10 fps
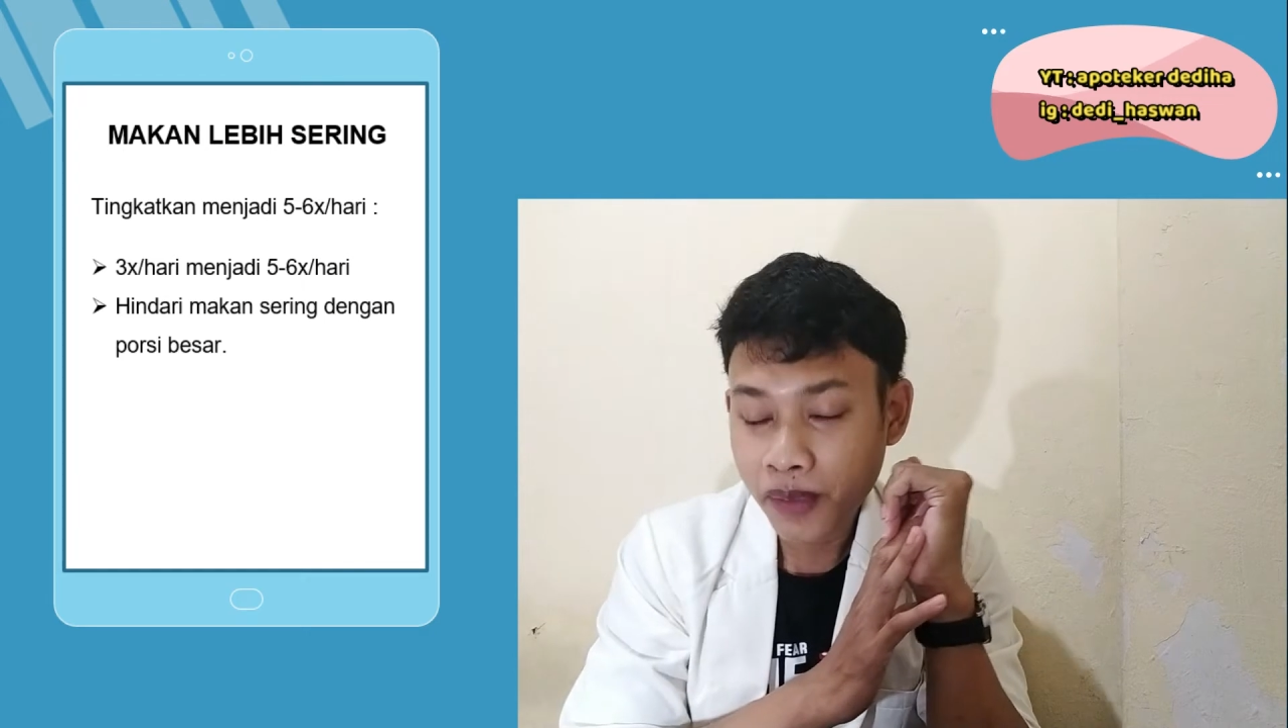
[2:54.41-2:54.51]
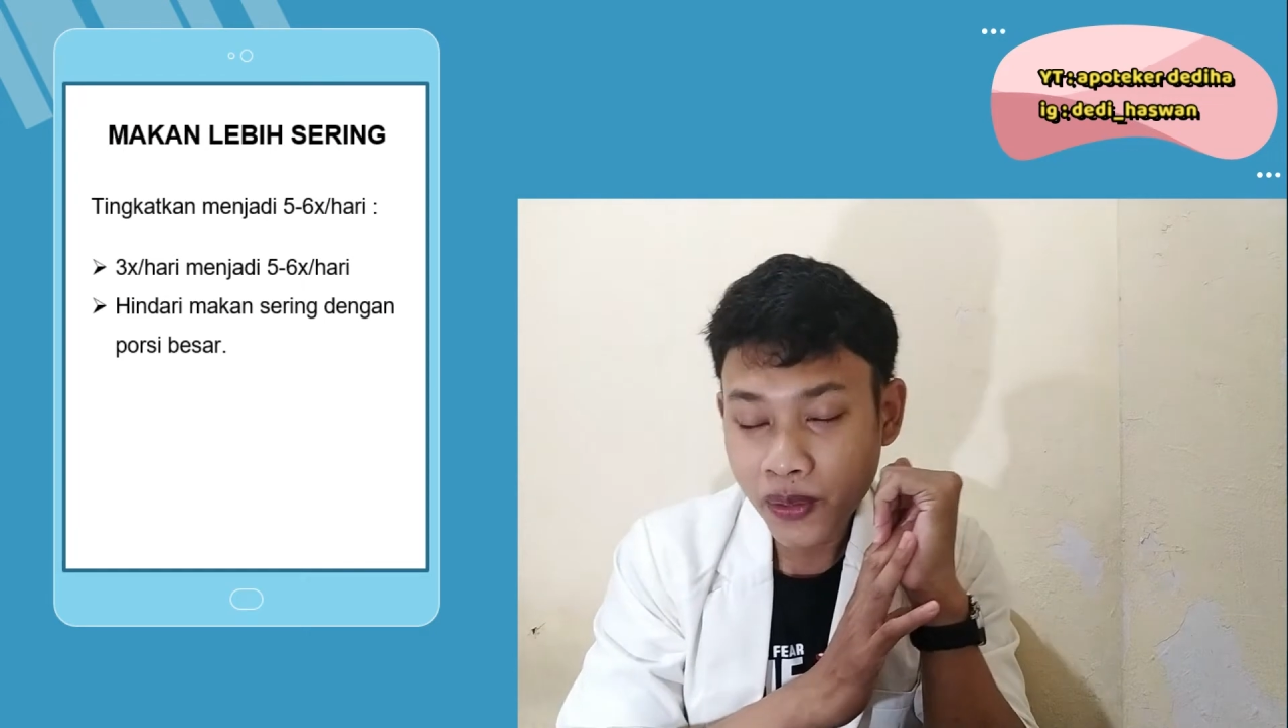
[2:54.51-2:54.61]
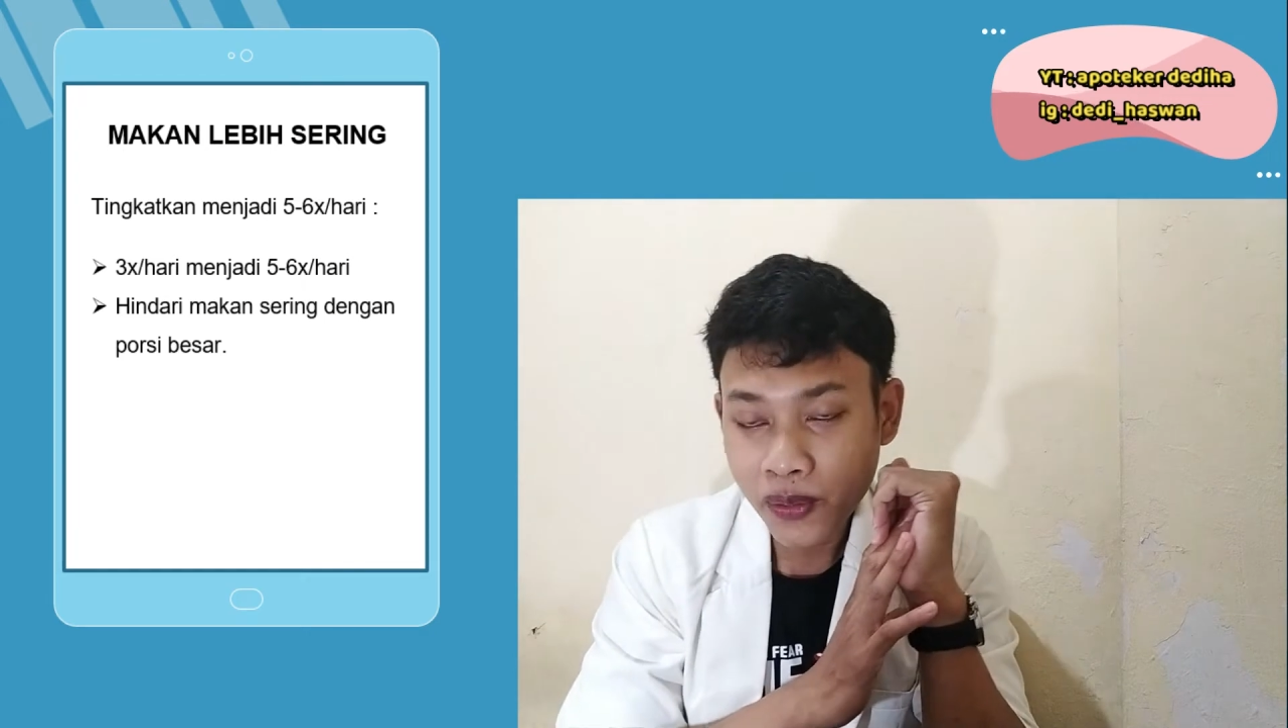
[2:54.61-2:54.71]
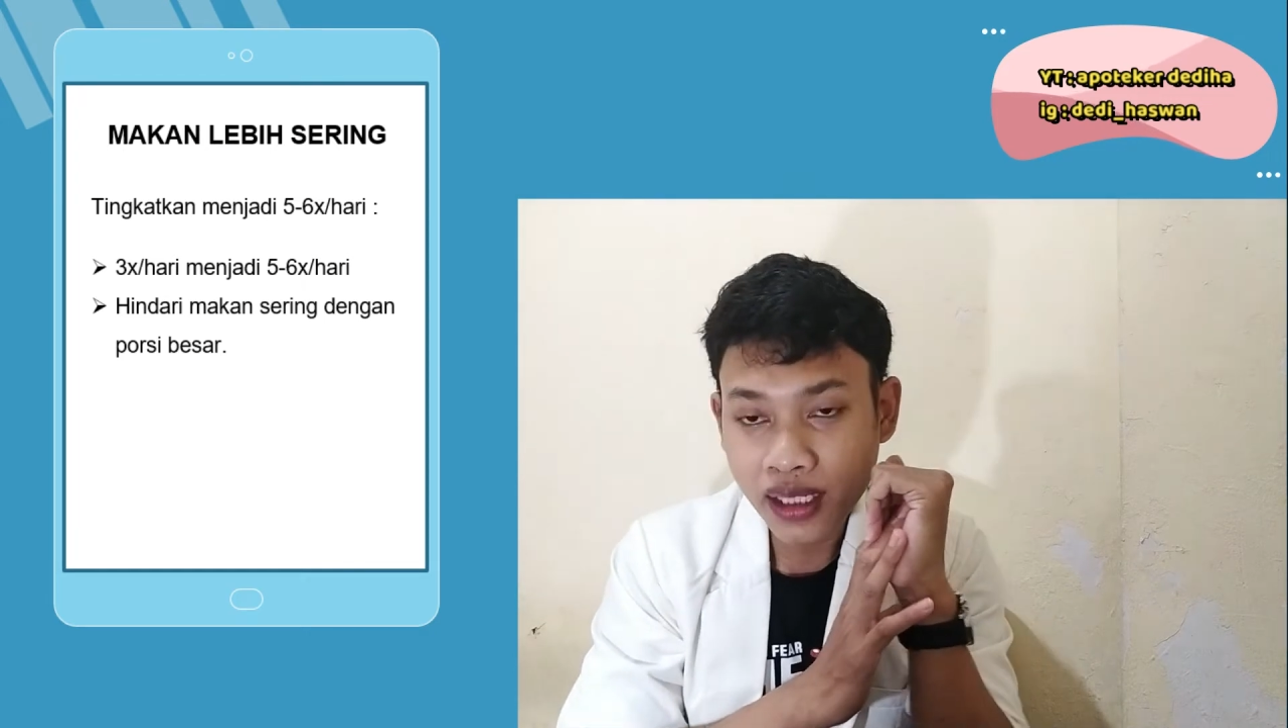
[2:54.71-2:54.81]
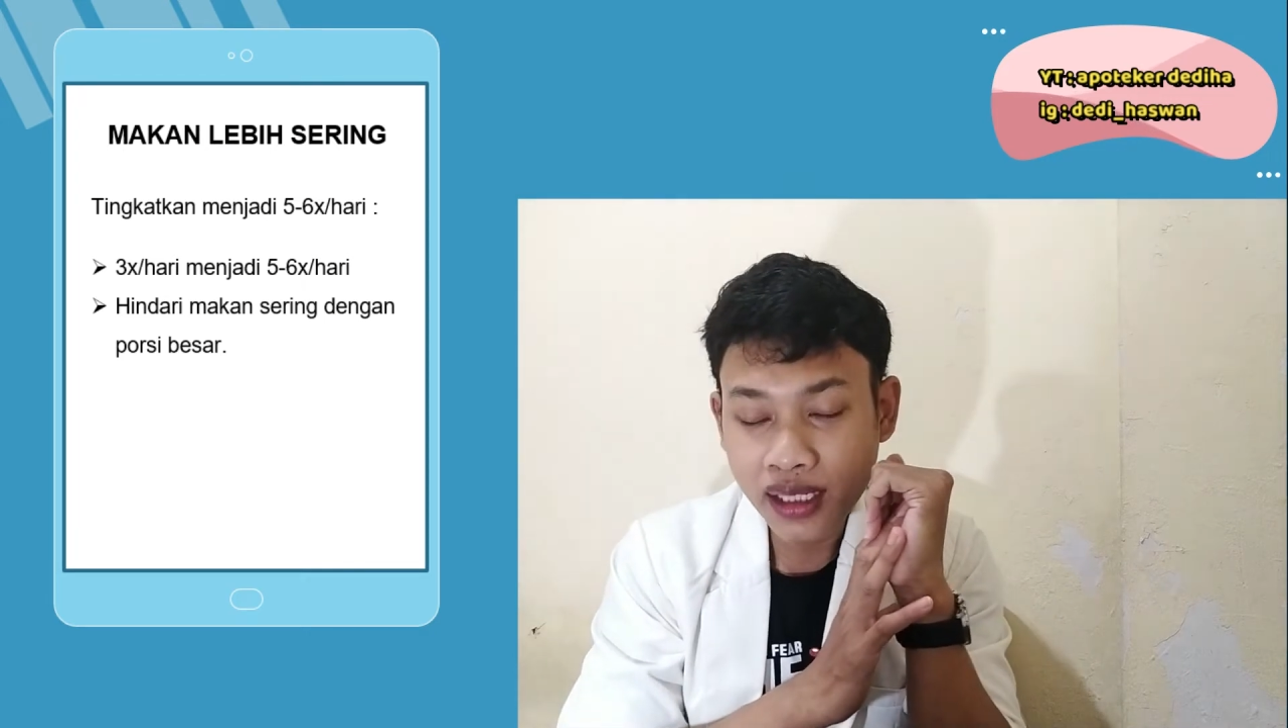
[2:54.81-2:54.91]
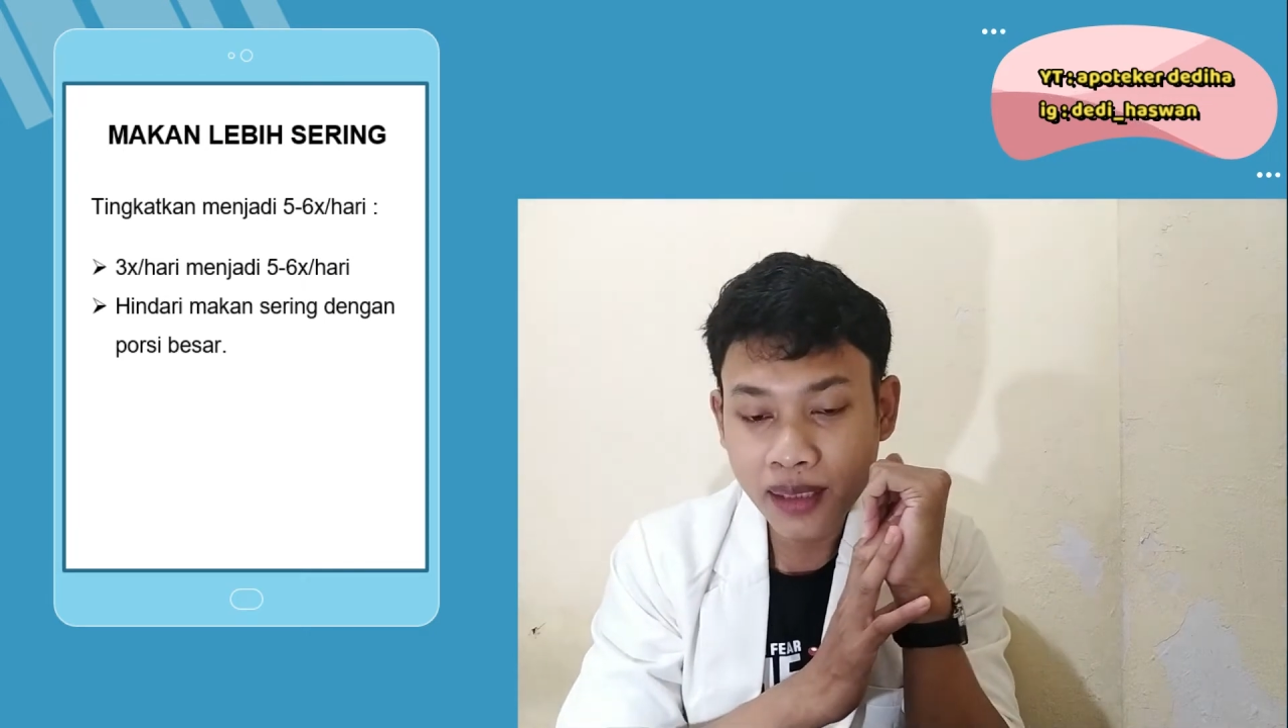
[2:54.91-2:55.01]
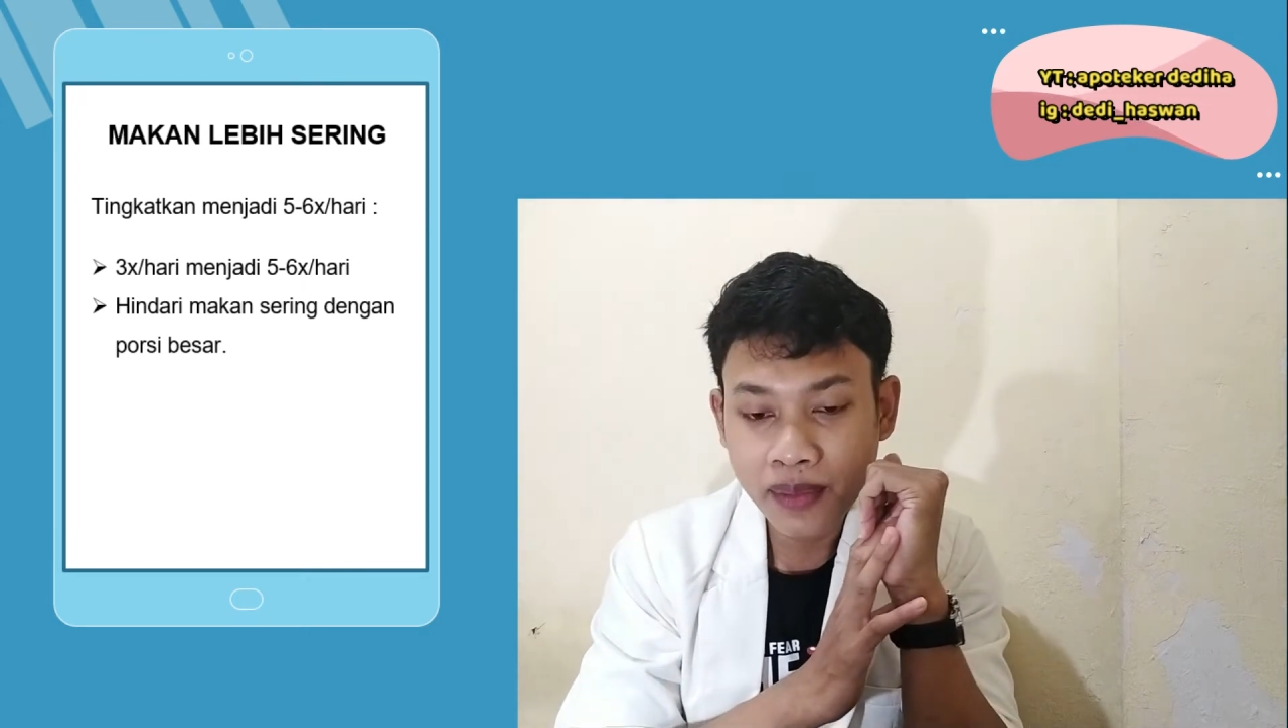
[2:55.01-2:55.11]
perlu Anda